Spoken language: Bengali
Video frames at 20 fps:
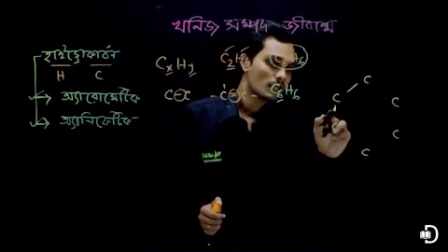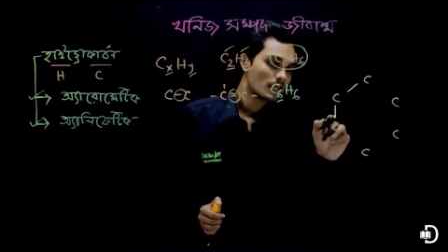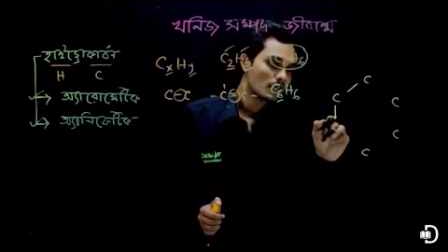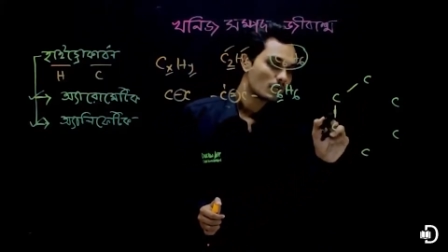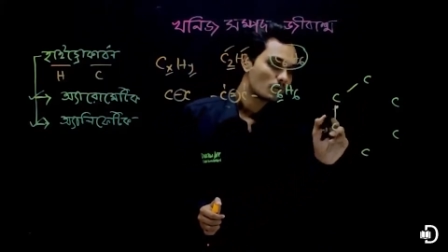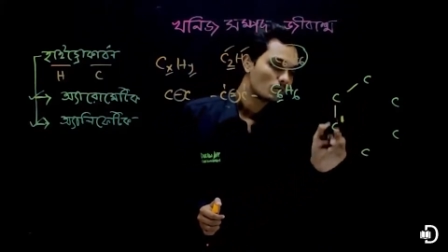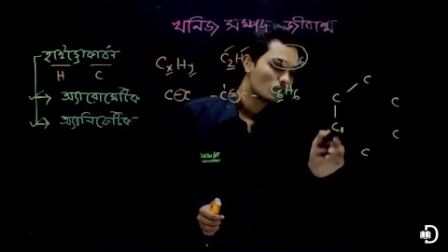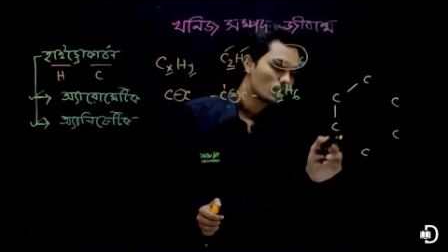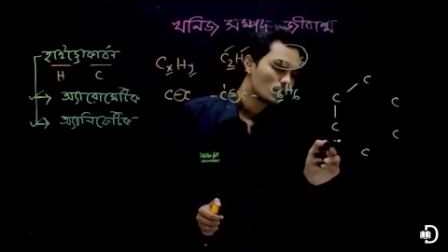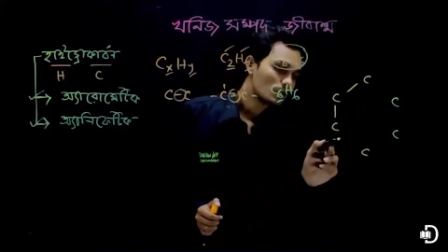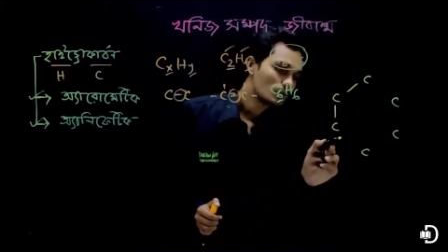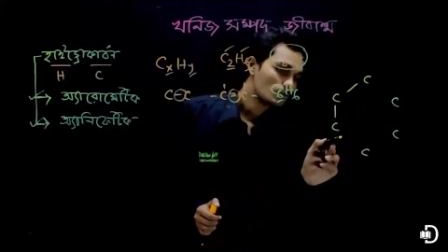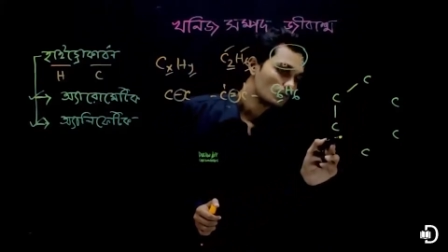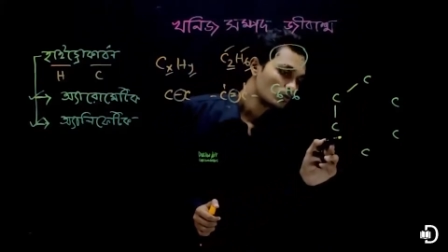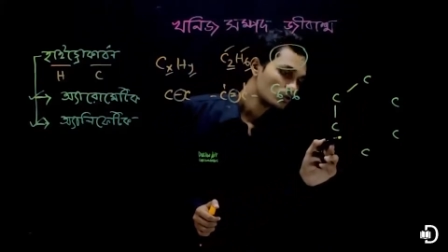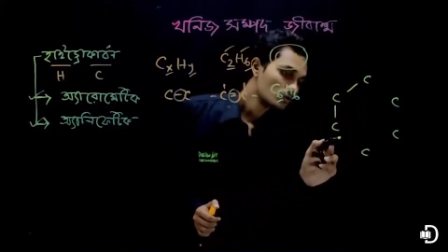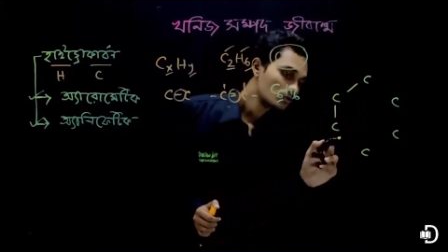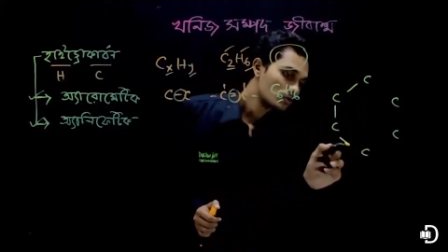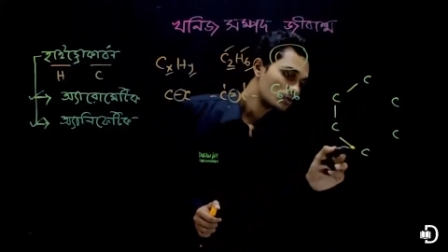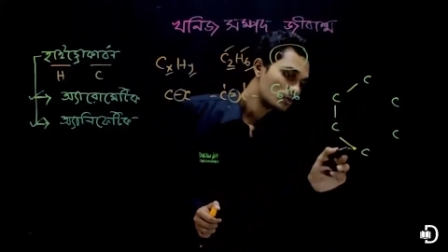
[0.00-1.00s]
কার্বন
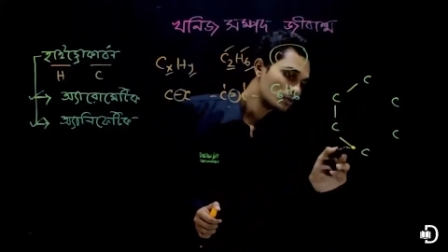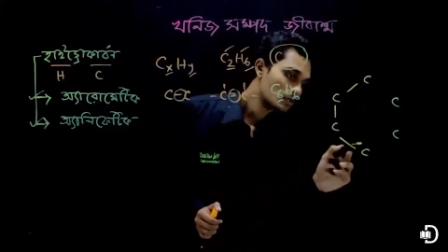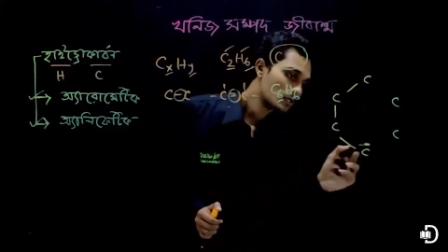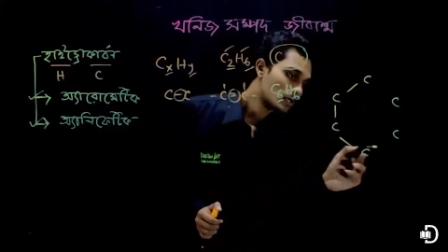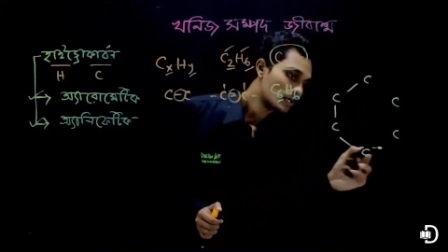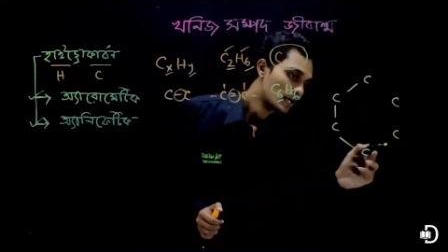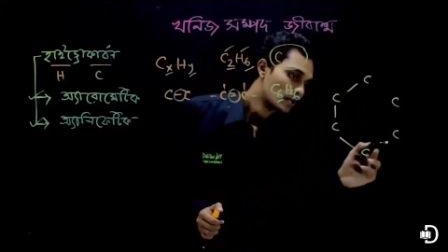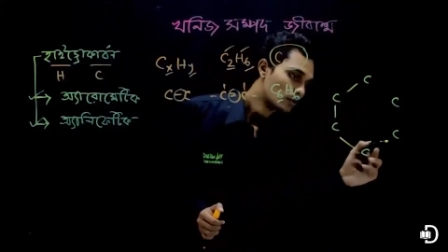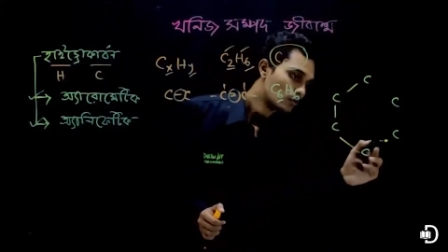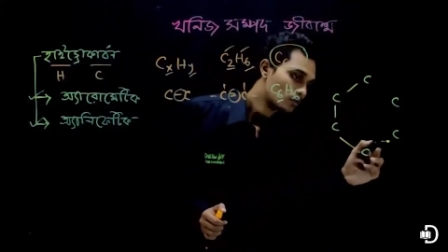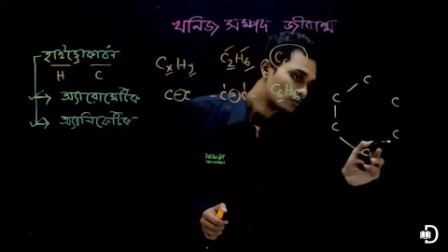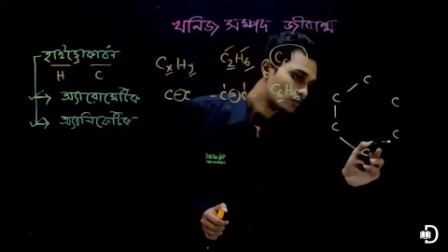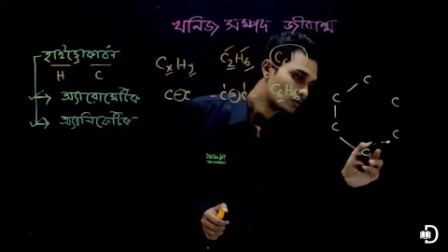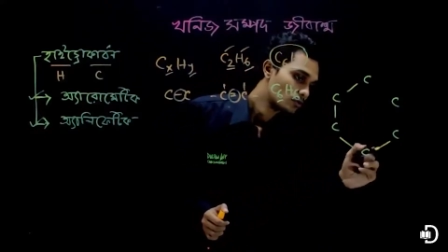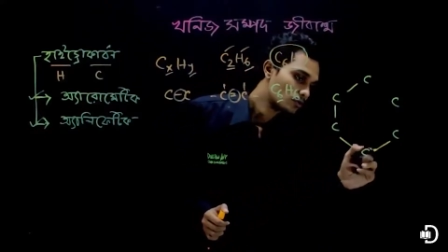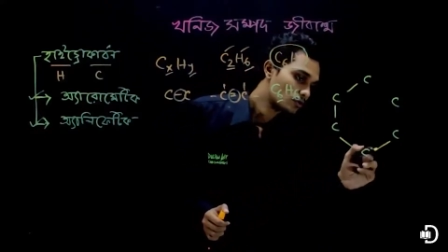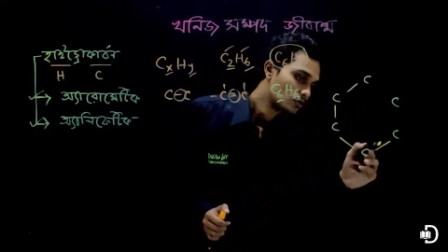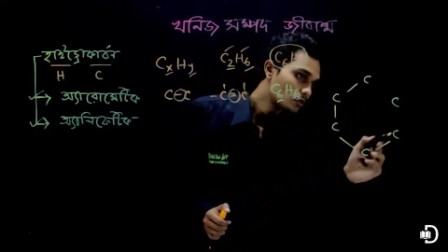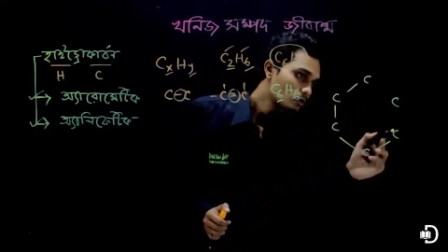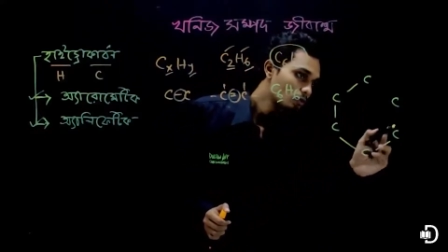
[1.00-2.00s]
কার্বন একক
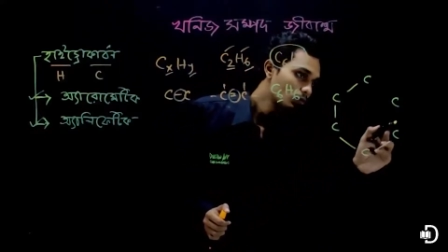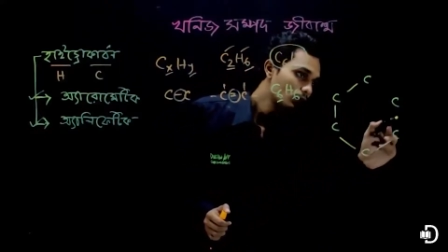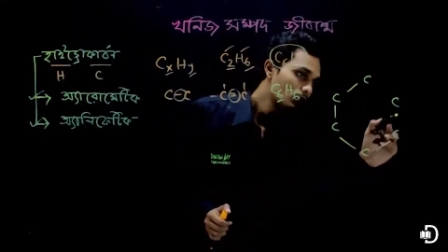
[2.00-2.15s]
বন্ধন